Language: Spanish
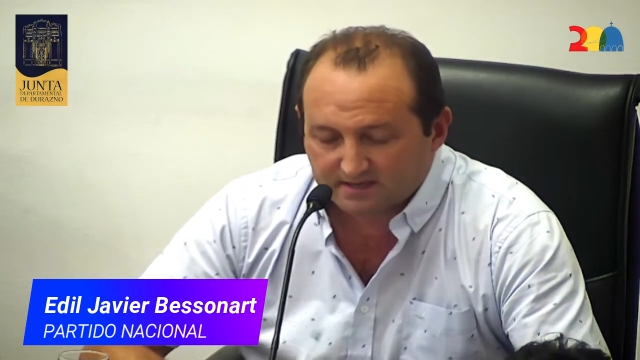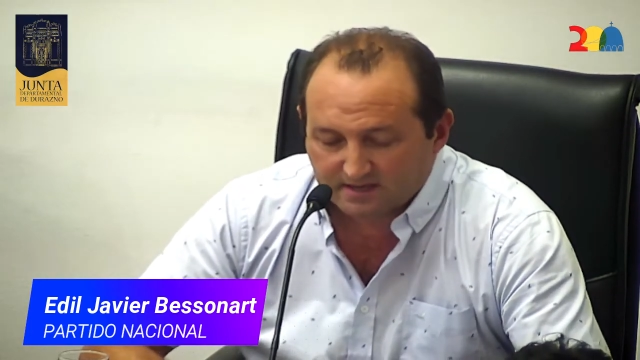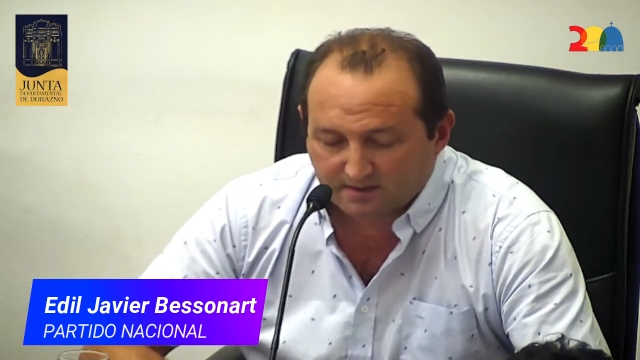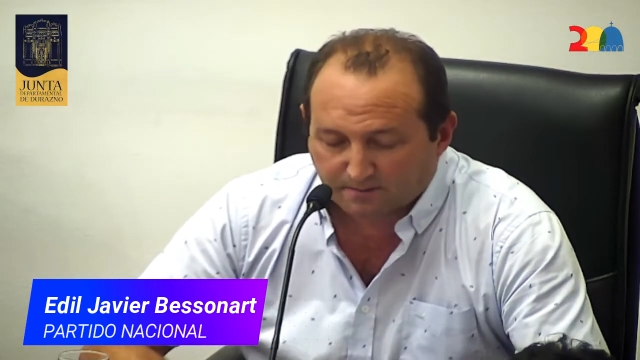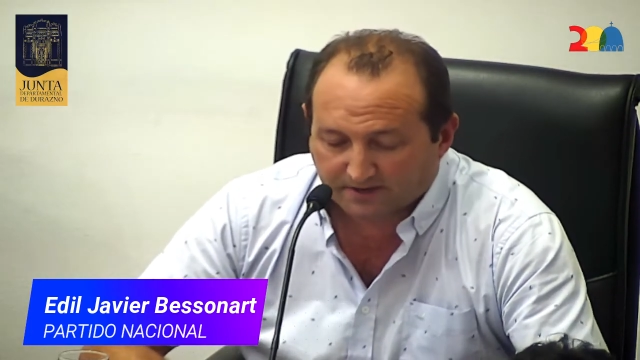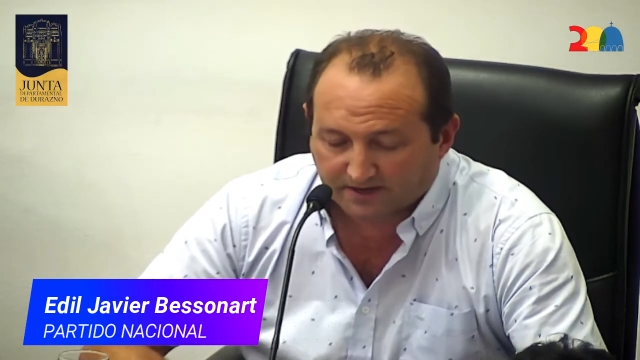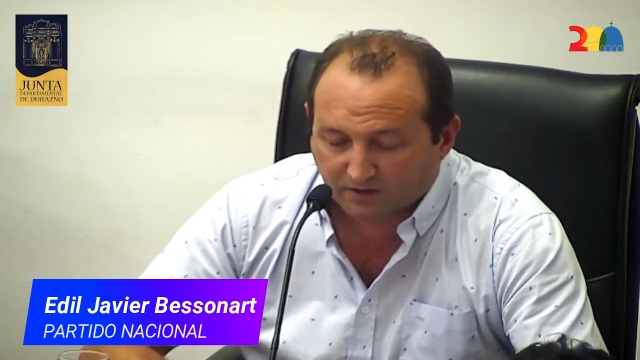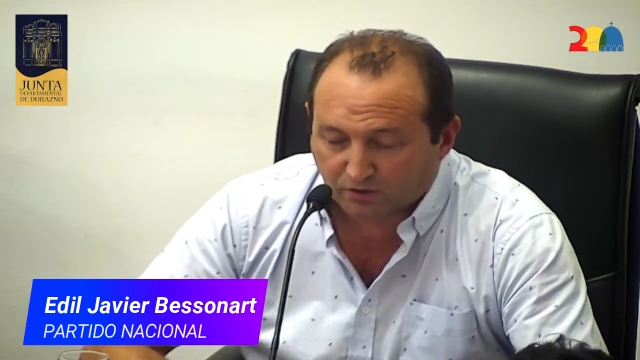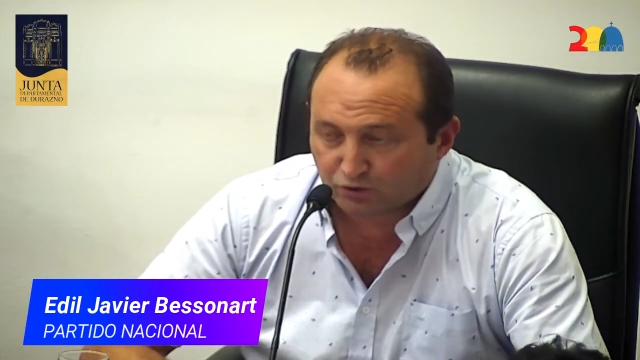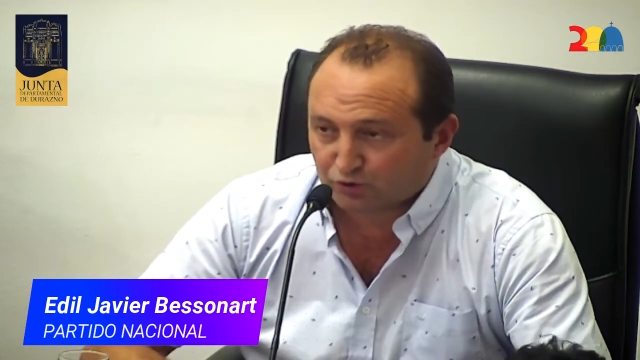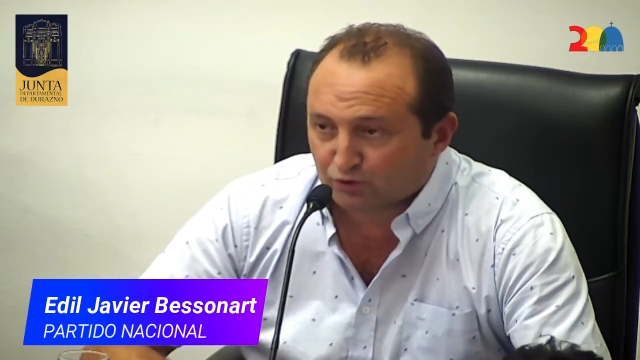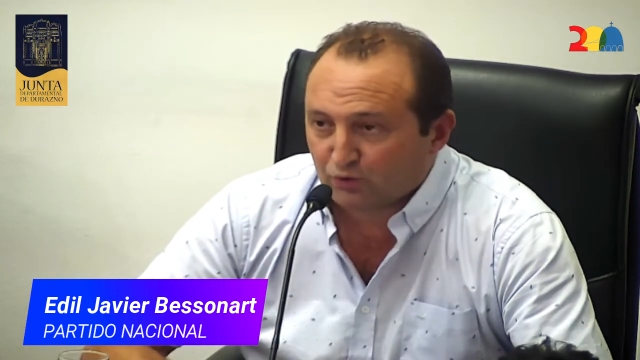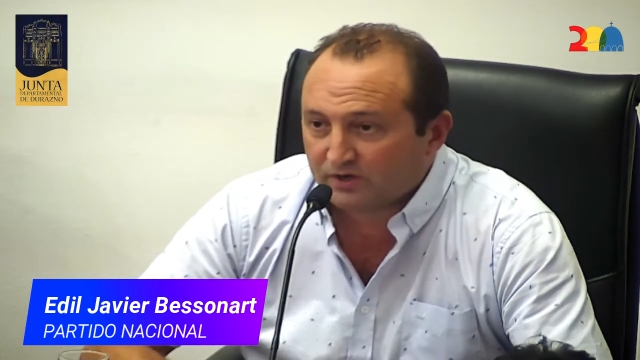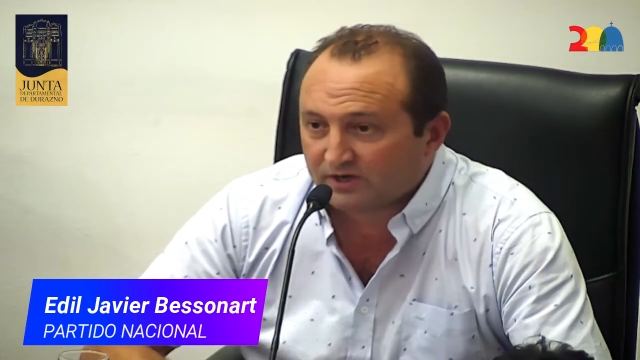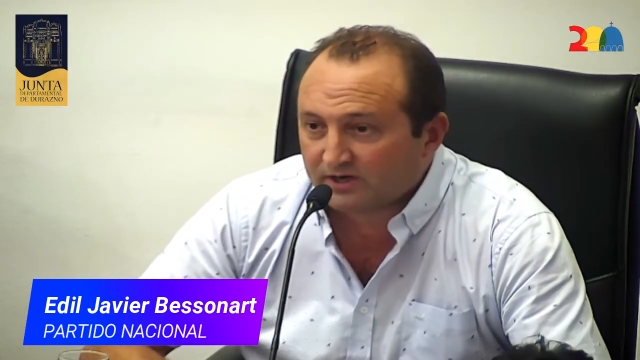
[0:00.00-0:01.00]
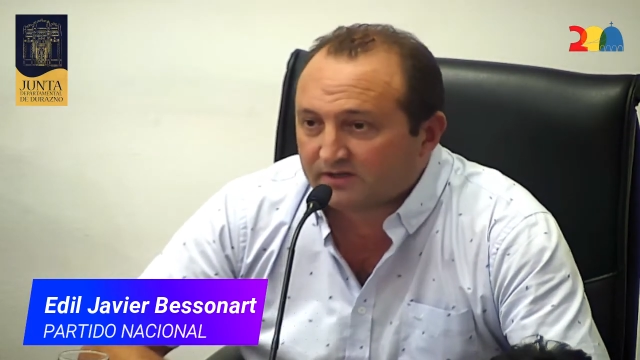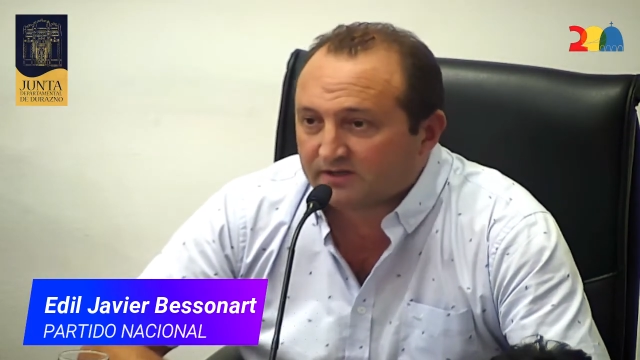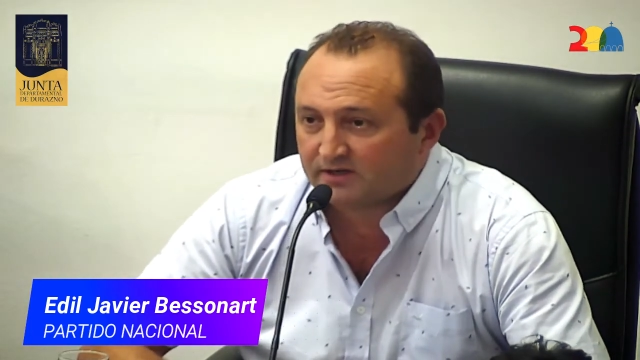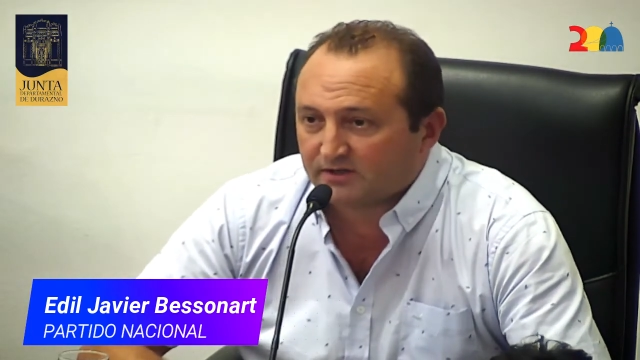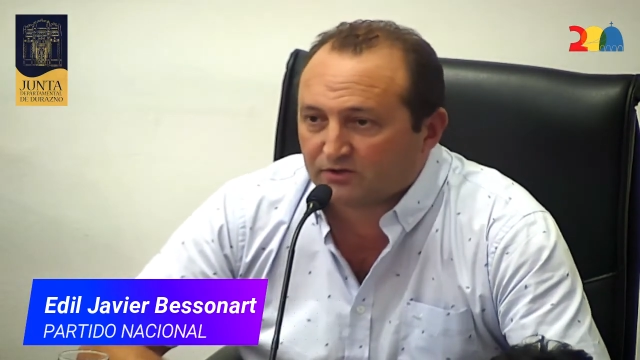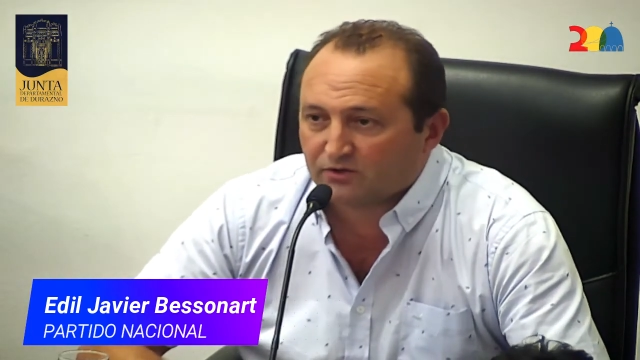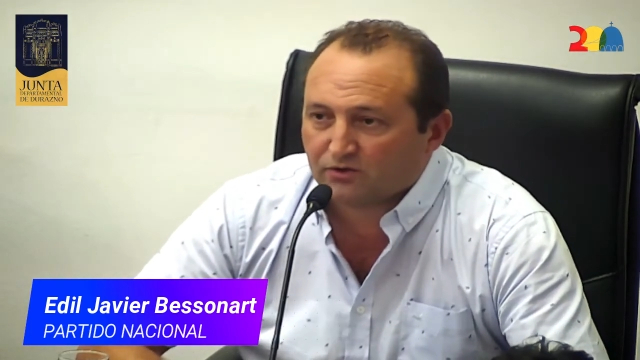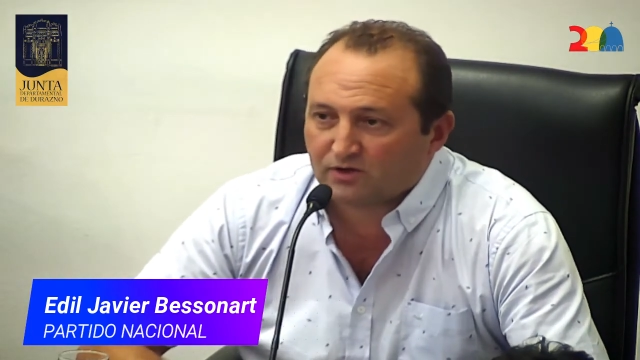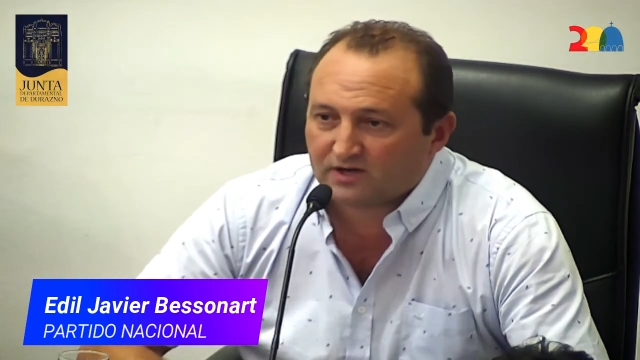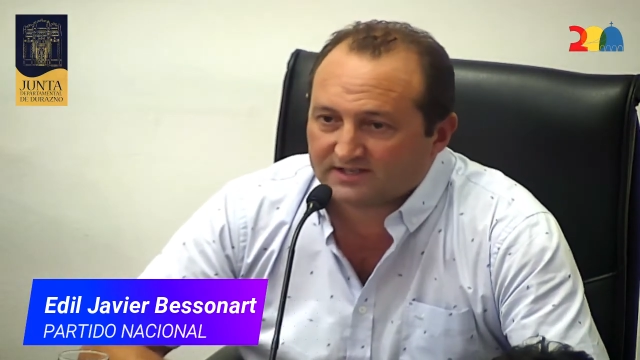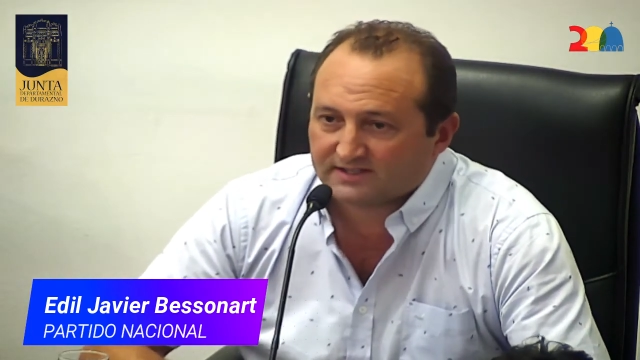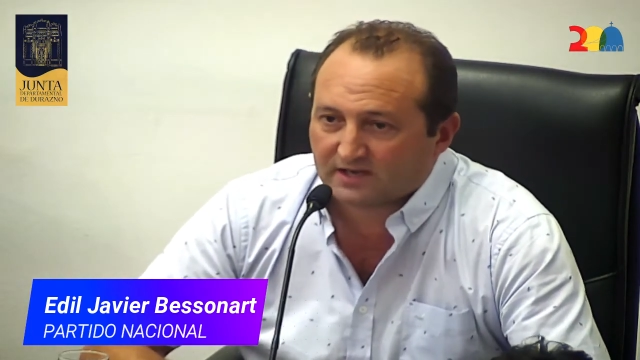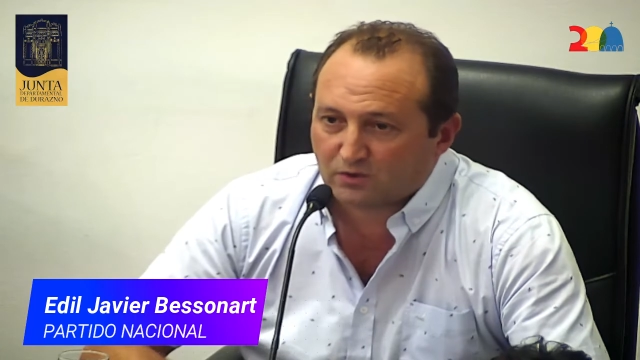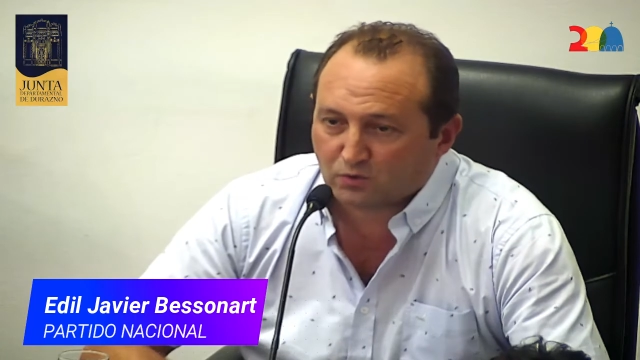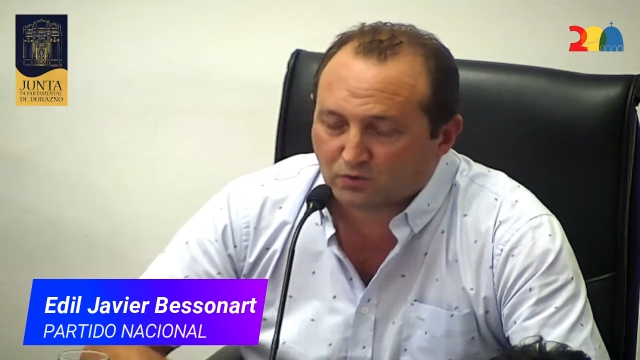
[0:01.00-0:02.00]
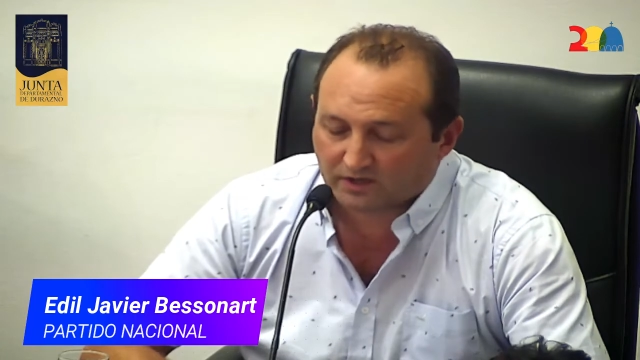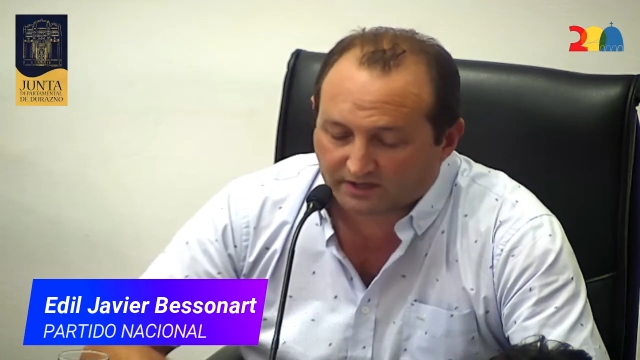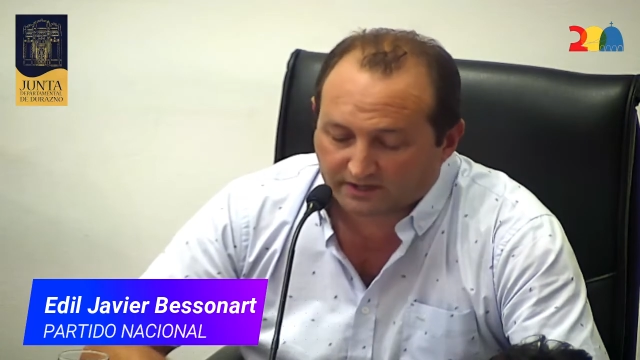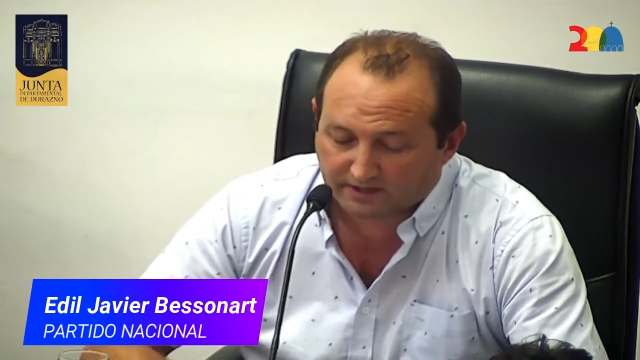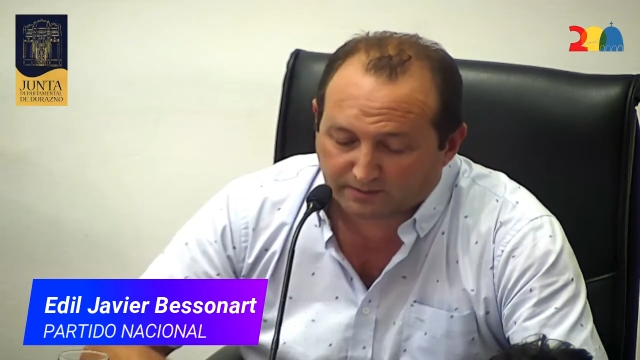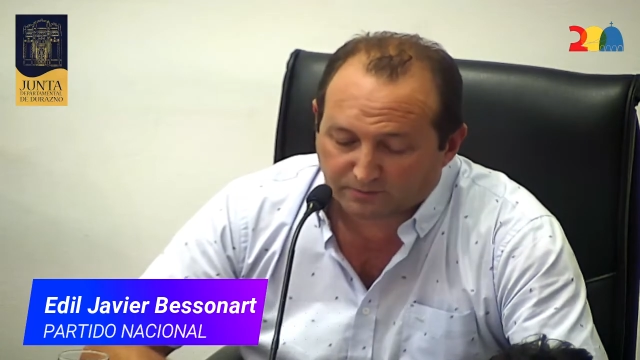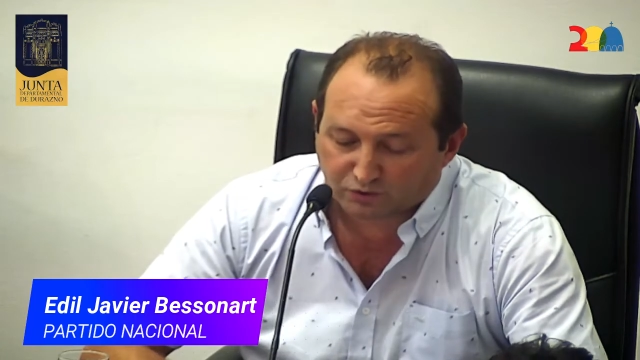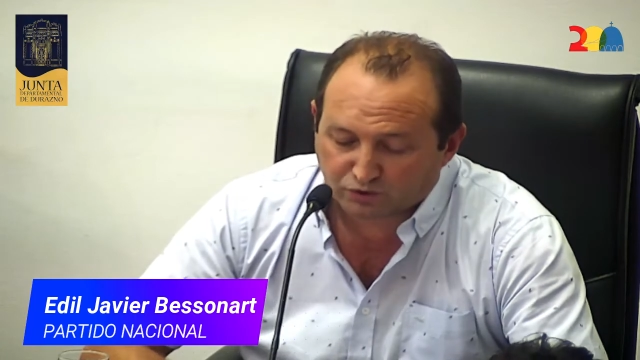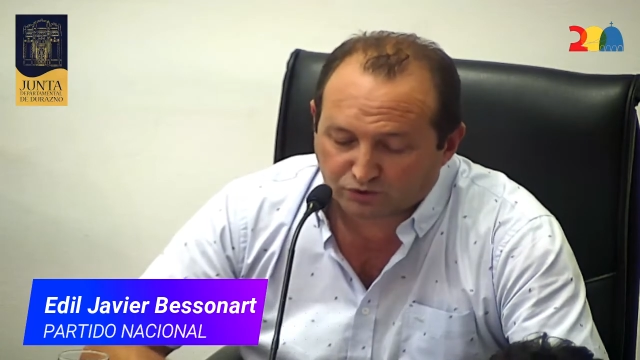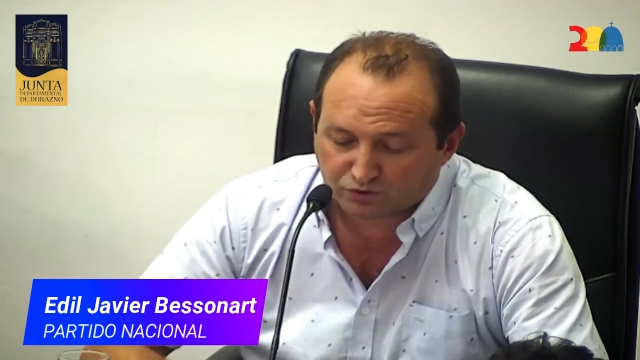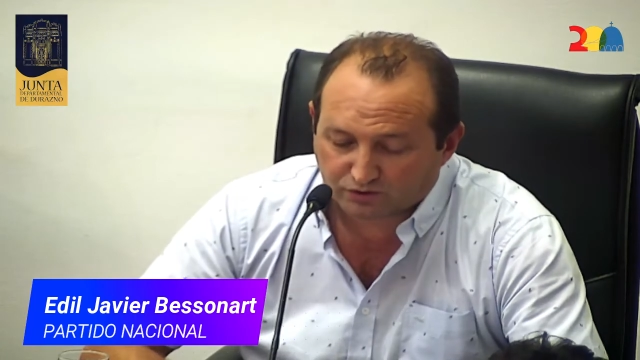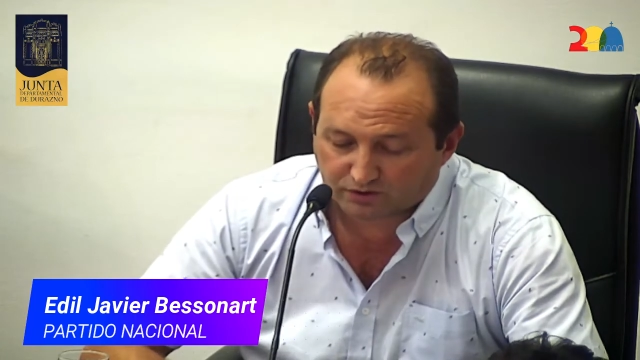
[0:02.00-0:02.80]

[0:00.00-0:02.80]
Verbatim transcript: para construir entre todos la salud que queremos